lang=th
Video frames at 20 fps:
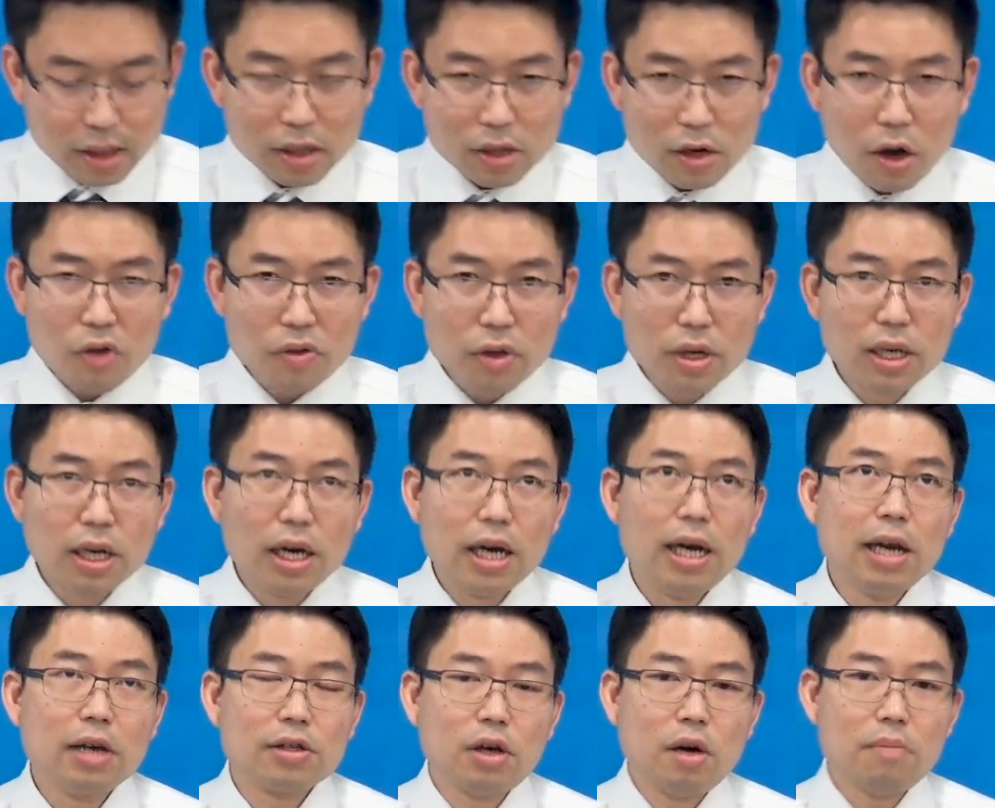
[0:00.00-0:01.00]
ก่อนอื่นเลย
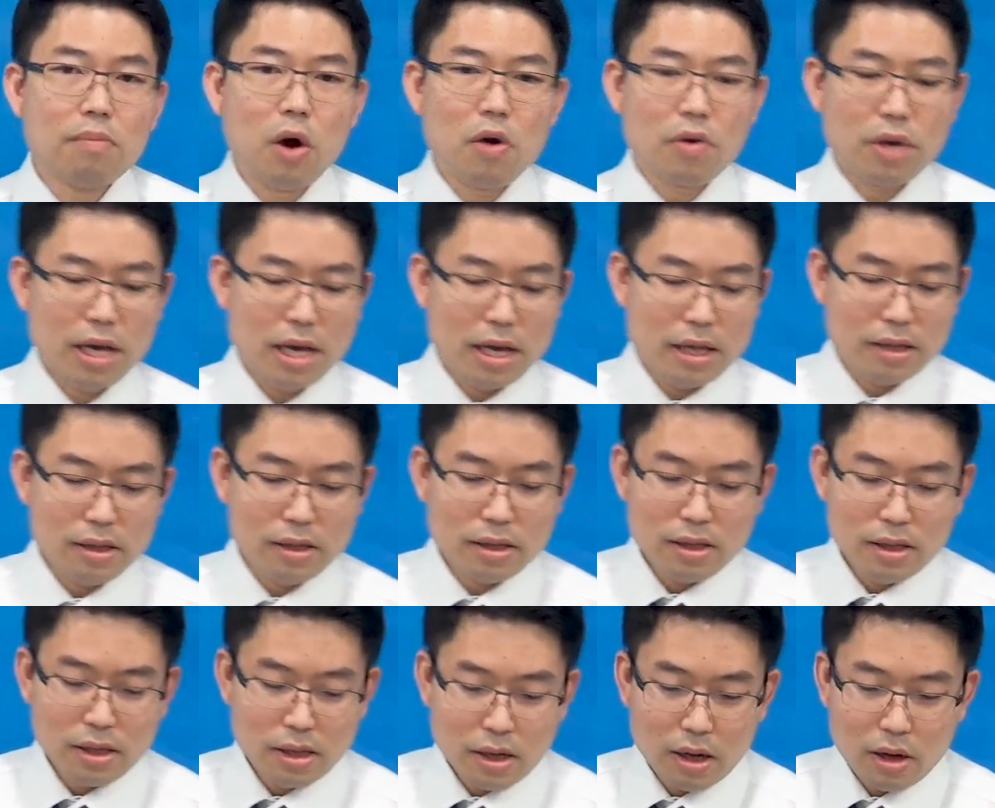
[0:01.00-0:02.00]
เราต้องมองเห็น
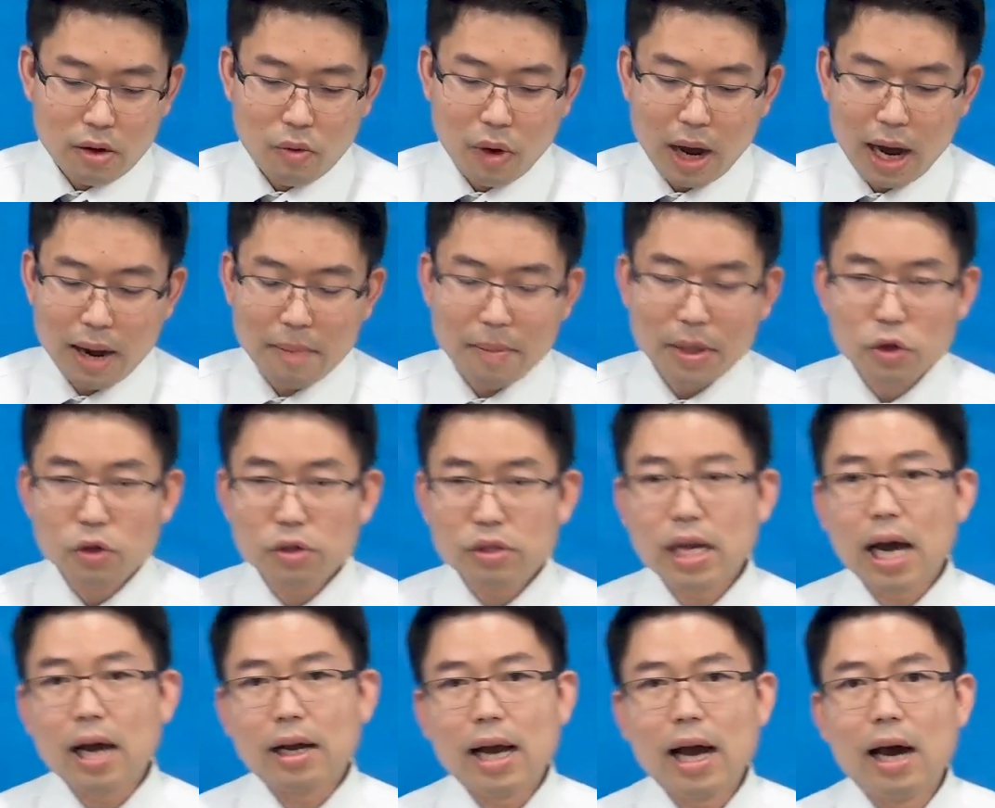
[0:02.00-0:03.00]
ว่ามนุษย์
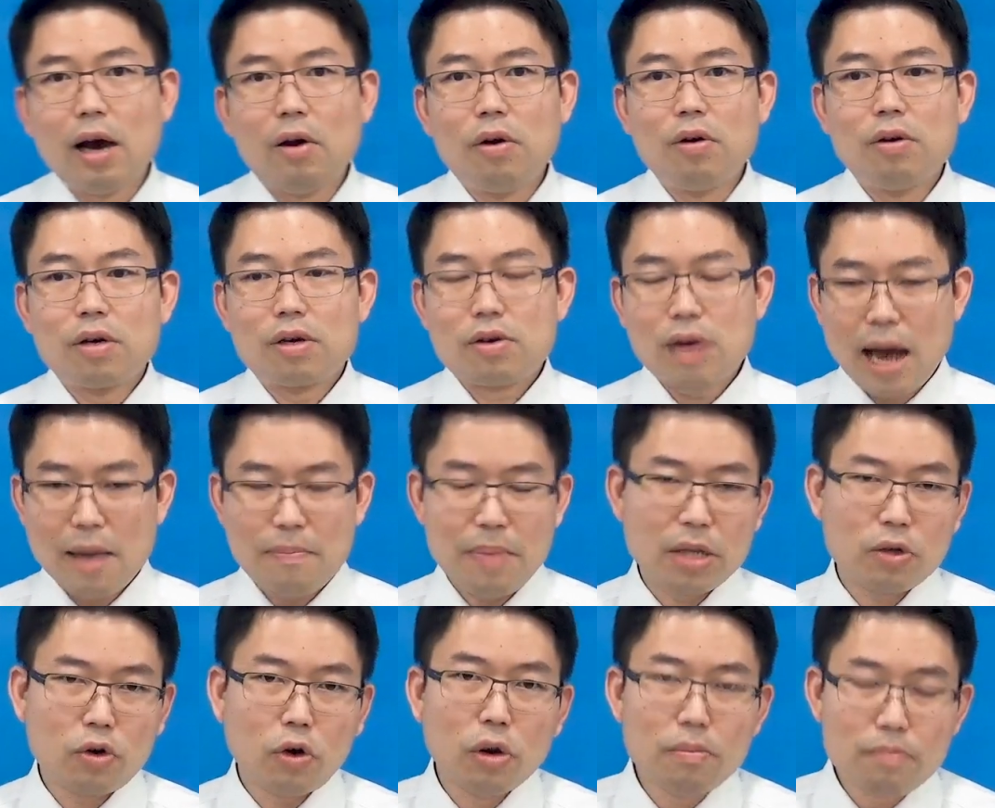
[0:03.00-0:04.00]
อย่างเรากลายเป็
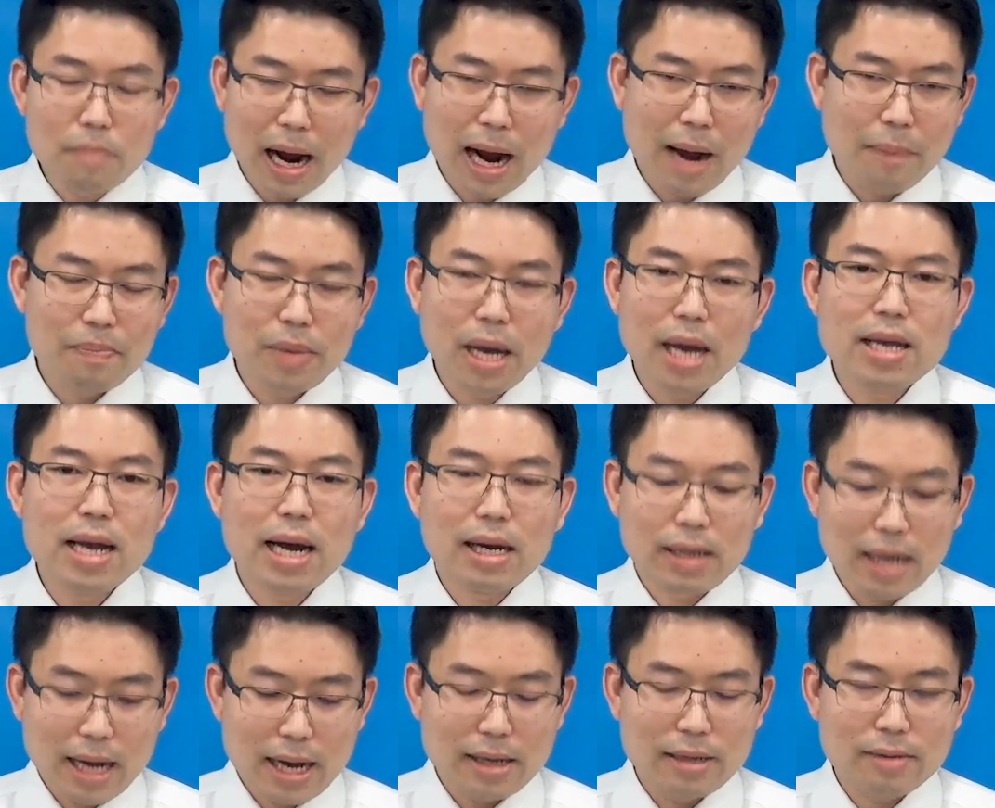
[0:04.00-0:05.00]
นคนบาปได้อย่าง
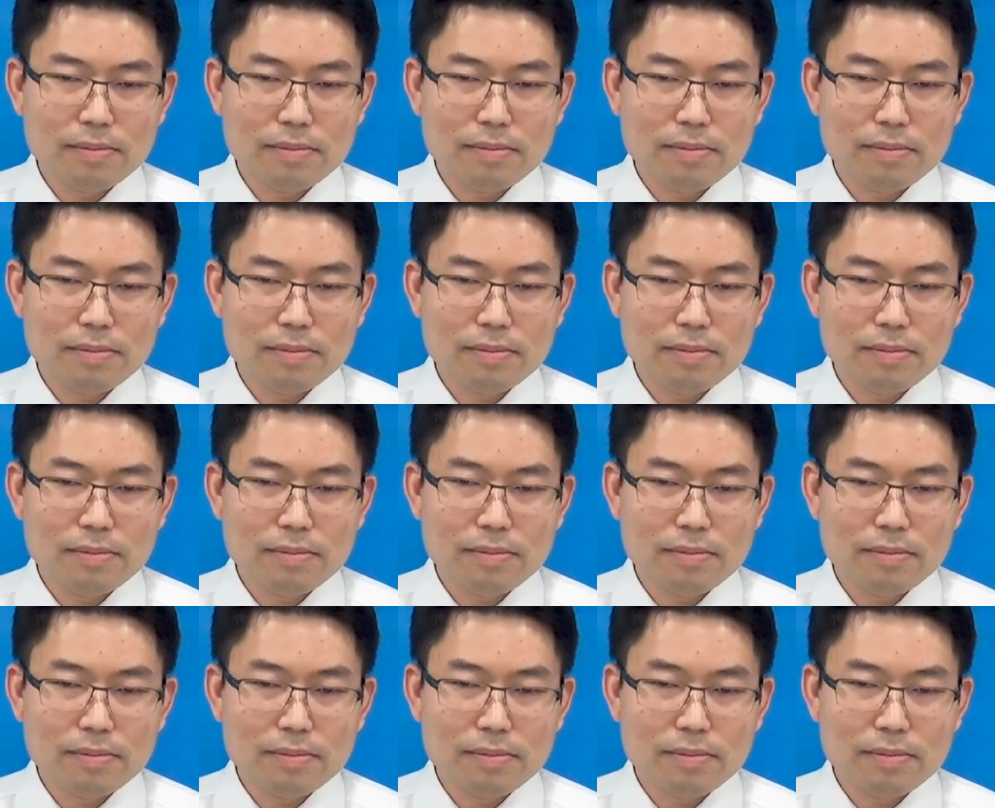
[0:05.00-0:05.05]
ไร